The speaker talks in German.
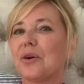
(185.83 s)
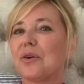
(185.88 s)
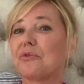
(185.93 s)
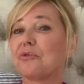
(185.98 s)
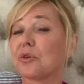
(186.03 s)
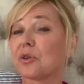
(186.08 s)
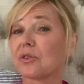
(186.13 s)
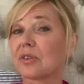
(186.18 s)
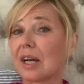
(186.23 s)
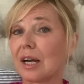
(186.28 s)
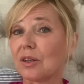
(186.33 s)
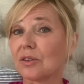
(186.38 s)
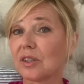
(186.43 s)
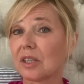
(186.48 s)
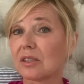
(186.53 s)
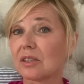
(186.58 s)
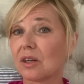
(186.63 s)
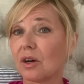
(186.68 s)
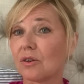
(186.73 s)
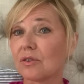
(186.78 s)
Für
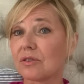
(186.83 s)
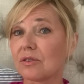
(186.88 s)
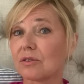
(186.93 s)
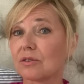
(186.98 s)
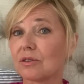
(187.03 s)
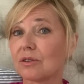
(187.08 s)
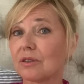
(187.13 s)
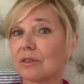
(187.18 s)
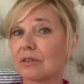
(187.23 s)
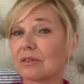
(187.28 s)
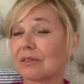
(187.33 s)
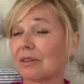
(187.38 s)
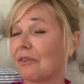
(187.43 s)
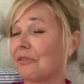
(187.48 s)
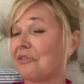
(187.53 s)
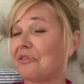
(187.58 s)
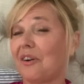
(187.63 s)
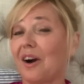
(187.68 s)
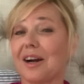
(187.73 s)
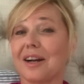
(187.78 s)
300.000
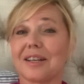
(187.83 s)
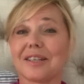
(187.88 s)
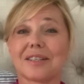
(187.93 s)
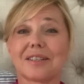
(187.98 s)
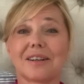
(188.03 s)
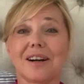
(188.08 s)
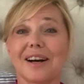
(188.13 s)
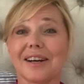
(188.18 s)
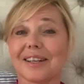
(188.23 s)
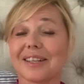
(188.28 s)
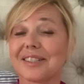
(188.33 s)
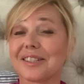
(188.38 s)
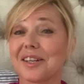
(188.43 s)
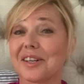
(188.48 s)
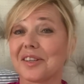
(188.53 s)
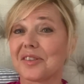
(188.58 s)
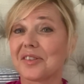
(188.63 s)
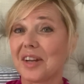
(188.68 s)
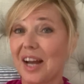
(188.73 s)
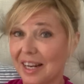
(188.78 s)
fange ich gar nicht
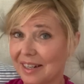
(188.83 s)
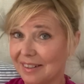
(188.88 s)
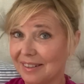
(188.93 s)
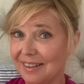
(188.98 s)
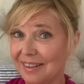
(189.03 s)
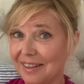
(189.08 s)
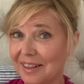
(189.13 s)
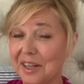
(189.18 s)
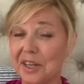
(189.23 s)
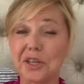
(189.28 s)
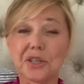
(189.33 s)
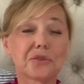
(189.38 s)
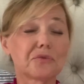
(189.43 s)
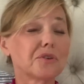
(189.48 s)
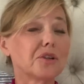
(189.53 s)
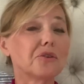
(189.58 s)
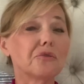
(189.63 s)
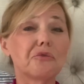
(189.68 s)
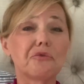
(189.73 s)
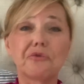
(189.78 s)
erst an. Ich
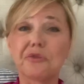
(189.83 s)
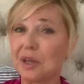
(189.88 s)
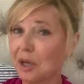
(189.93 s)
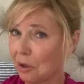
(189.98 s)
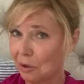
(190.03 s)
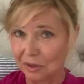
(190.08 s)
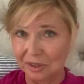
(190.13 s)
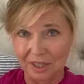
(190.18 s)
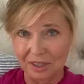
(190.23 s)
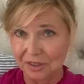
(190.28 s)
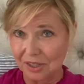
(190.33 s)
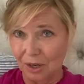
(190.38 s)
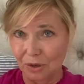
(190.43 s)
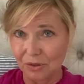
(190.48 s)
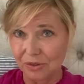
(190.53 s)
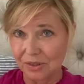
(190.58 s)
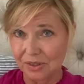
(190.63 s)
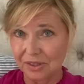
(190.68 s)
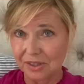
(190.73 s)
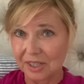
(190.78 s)
will
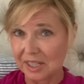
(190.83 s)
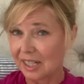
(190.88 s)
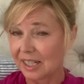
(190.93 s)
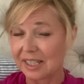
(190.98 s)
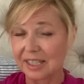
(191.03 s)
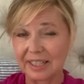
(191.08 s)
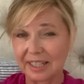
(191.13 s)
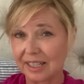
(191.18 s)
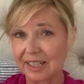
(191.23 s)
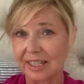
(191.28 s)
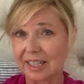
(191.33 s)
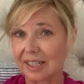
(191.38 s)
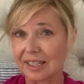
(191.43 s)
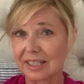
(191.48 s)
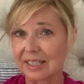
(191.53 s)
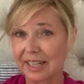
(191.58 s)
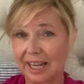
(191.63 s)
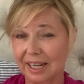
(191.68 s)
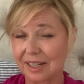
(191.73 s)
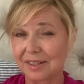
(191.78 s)
400.000, ihr
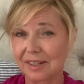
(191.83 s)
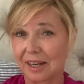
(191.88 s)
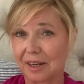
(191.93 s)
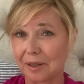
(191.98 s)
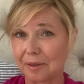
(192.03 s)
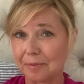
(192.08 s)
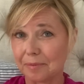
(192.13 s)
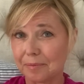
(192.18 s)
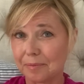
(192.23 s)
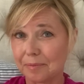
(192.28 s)
knickrigen Drecksäcke.